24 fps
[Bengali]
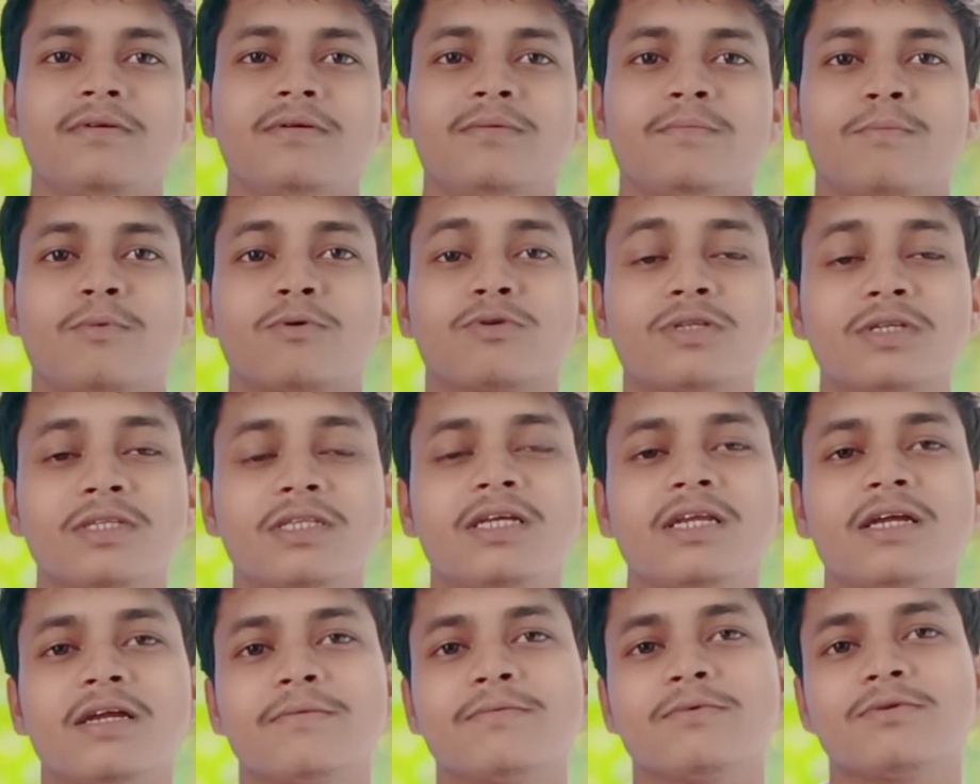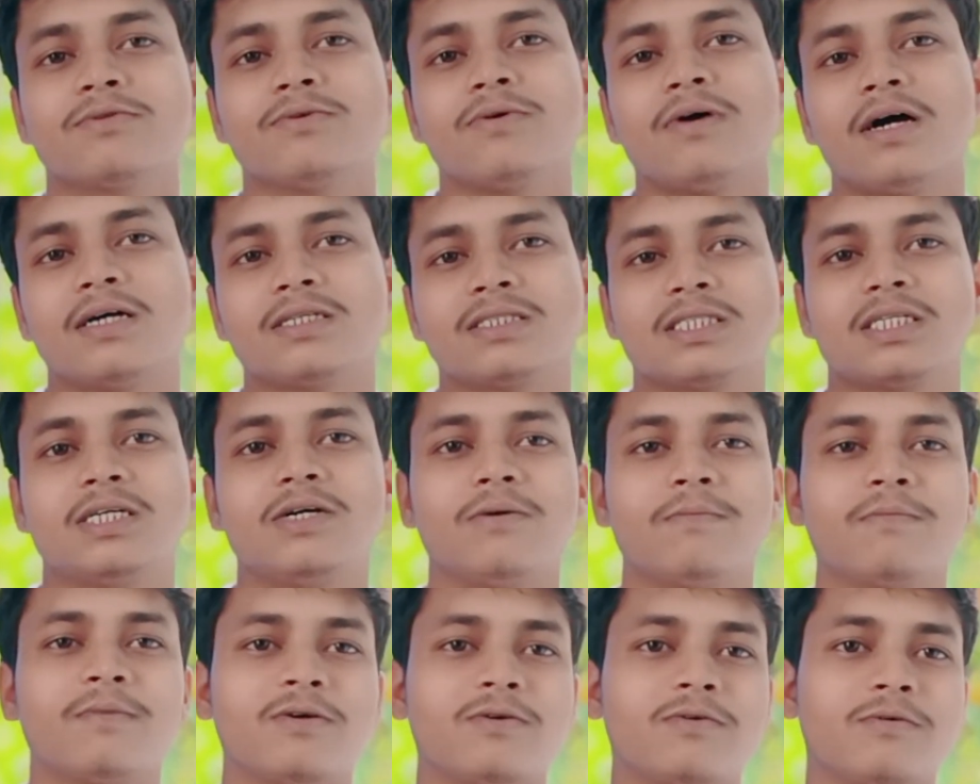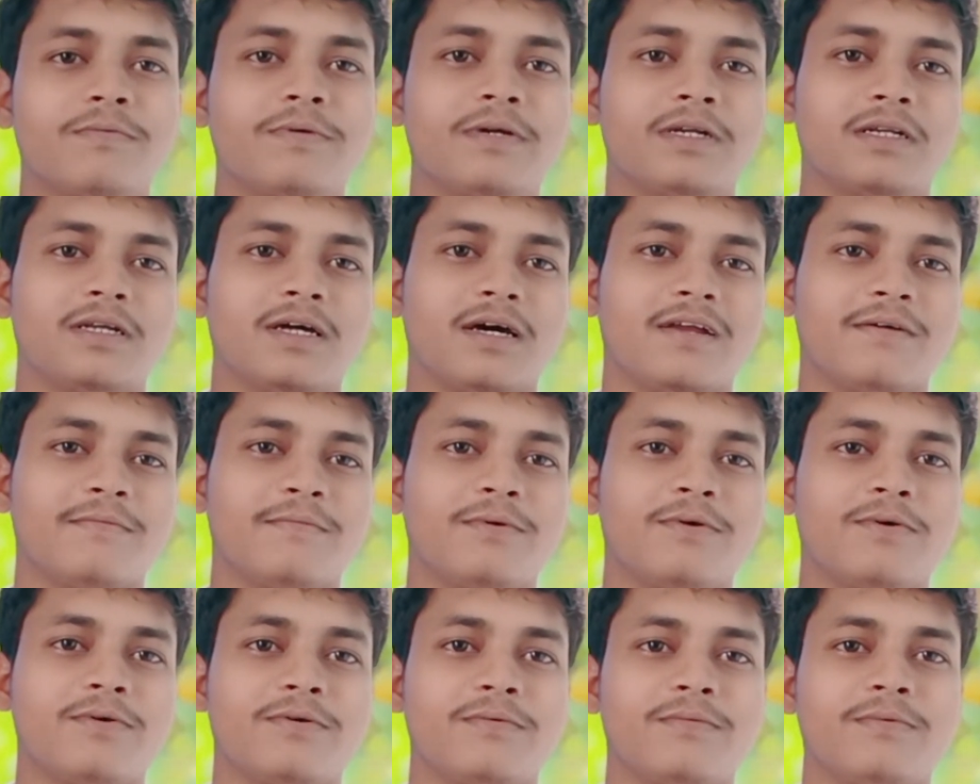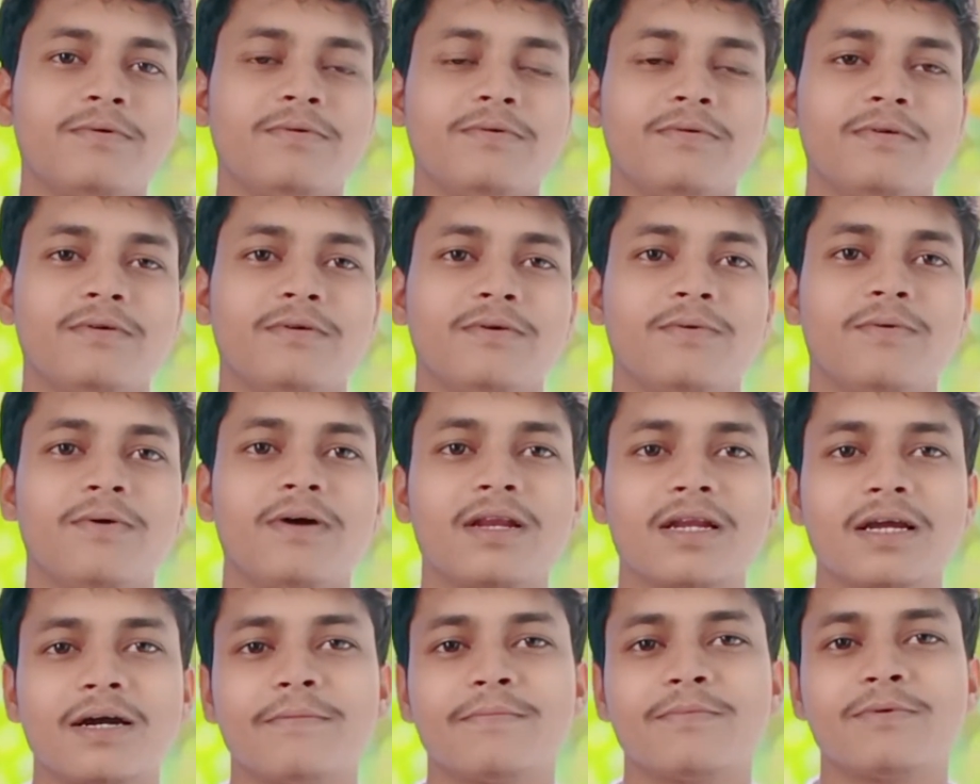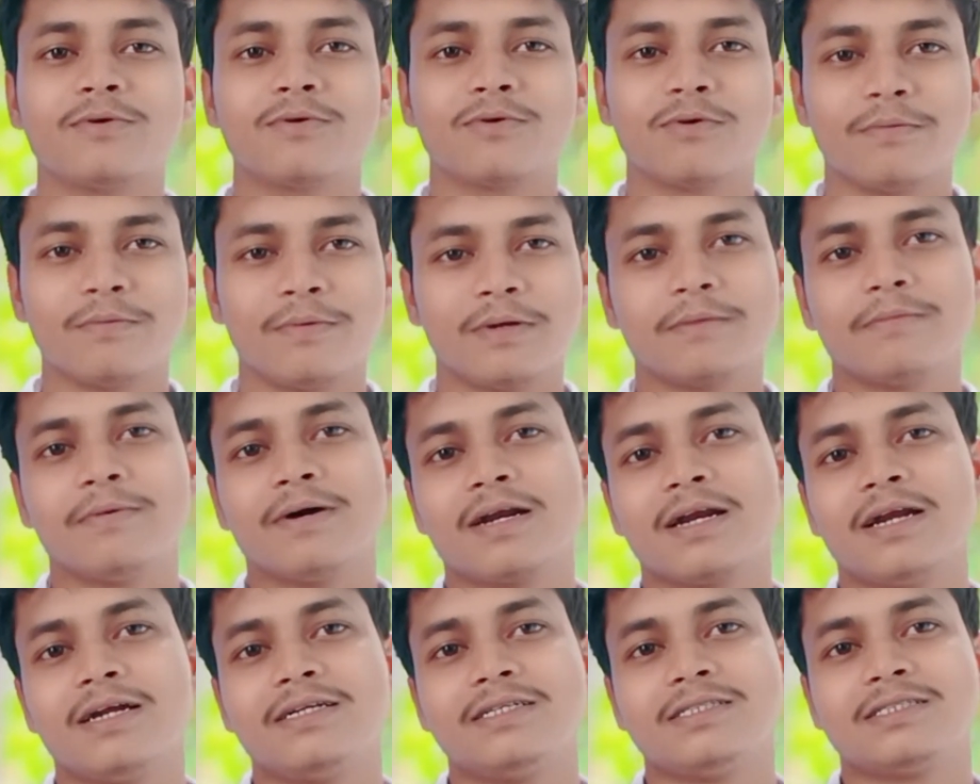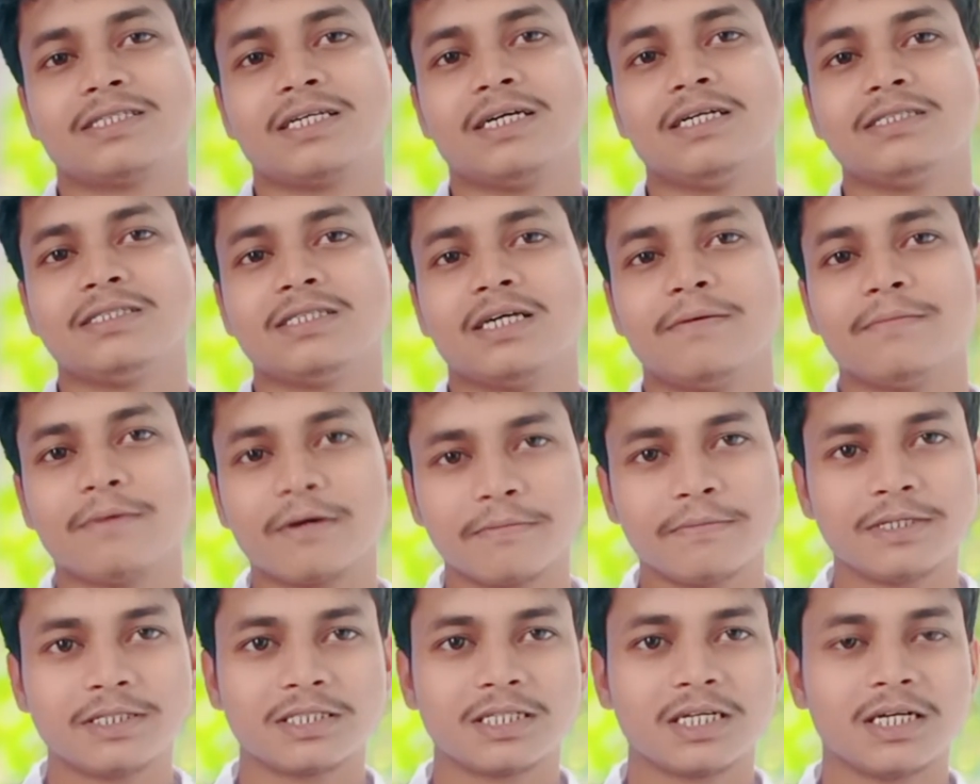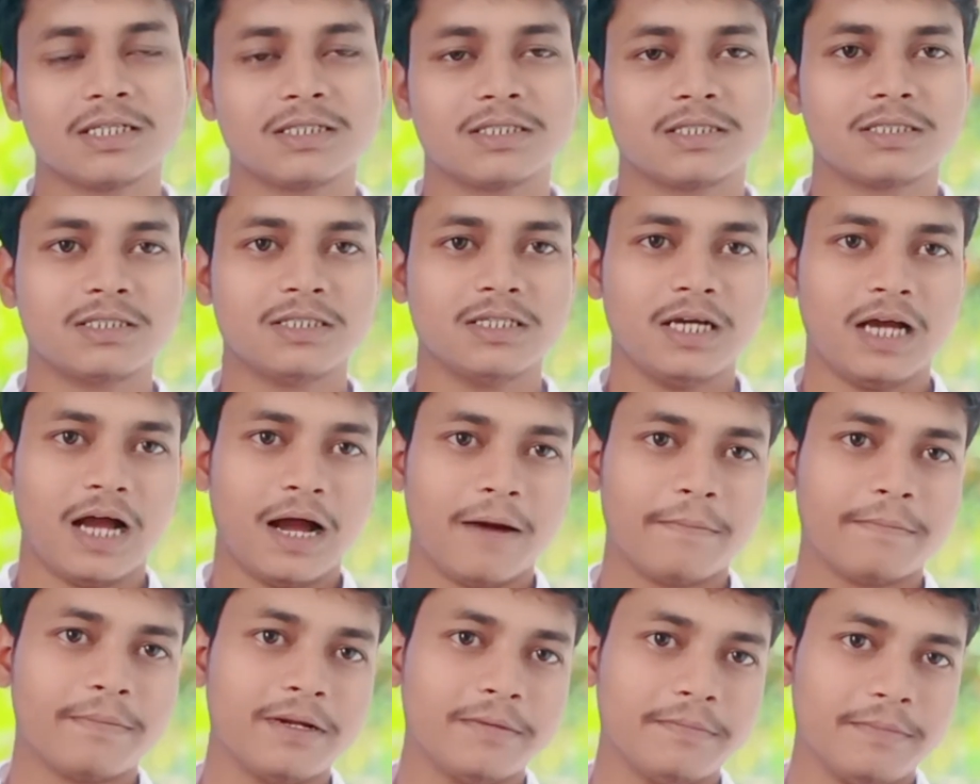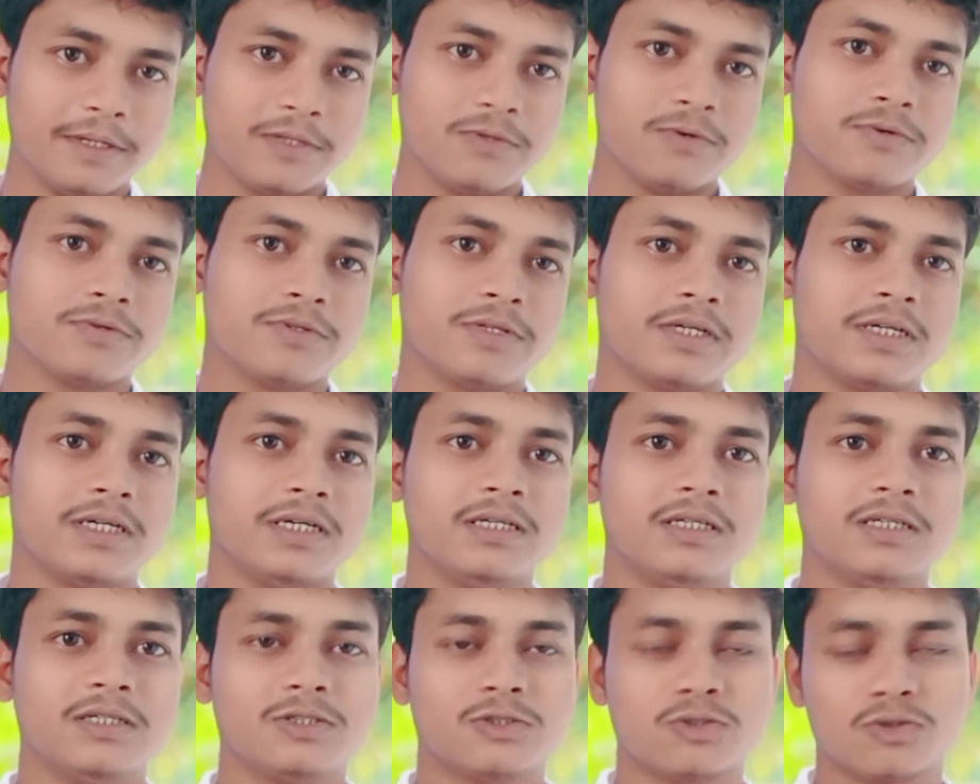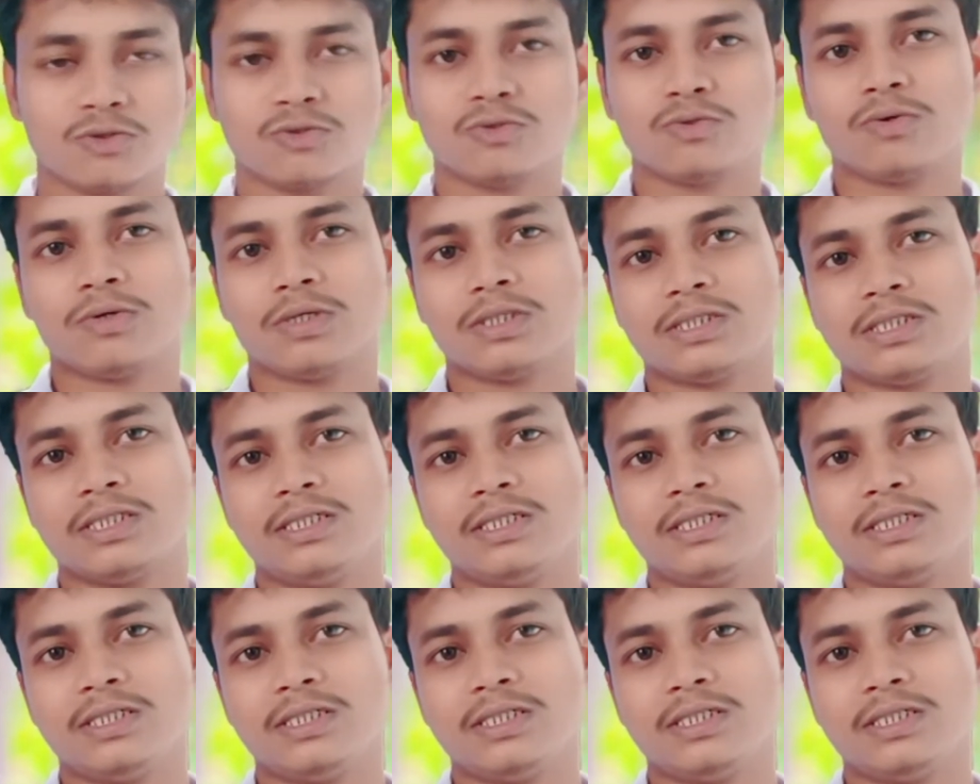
প্রতিদিনের মতো আজকেও আমরা টপিকটা আরম্ভ করবো ওয়েলকাম টু টপিক বাংলা ডিসকাস আমার বিশ্বাস আপনি ভিতর থেকে সুস্থ আছেন